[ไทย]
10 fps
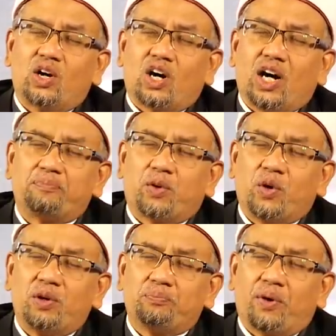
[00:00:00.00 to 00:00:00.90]
ขอบ
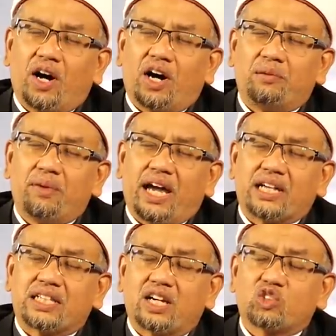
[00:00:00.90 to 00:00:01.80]
คุณพ่อแม่
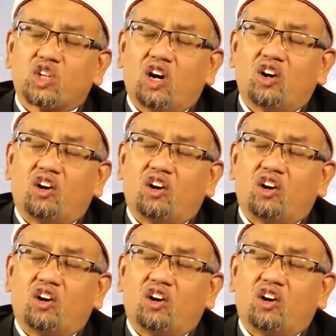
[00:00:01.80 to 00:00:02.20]
ทั้งสอง